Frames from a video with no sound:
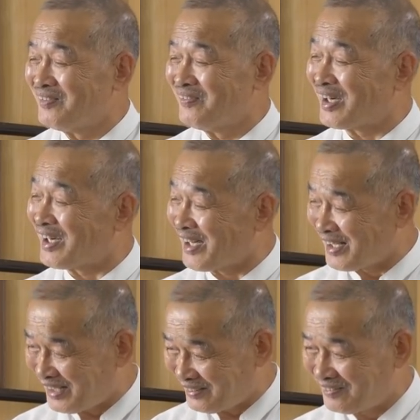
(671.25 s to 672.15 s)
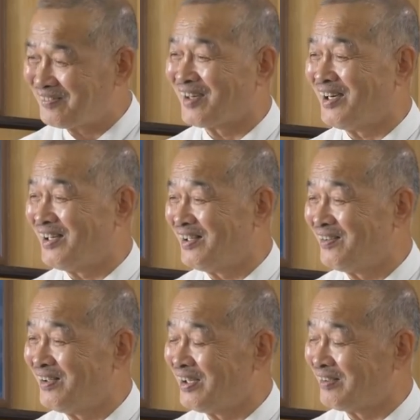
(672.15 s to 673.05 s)
わからないというのが
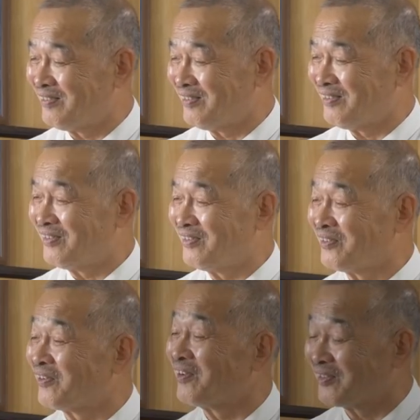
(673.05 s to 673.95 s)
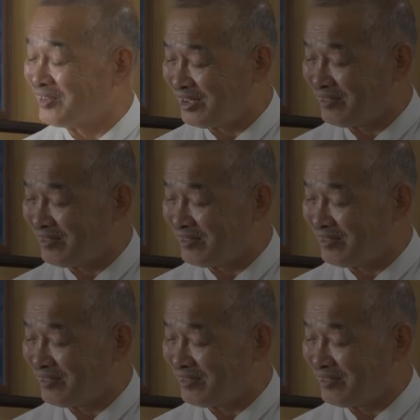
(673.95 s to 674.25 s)
あの本当でござい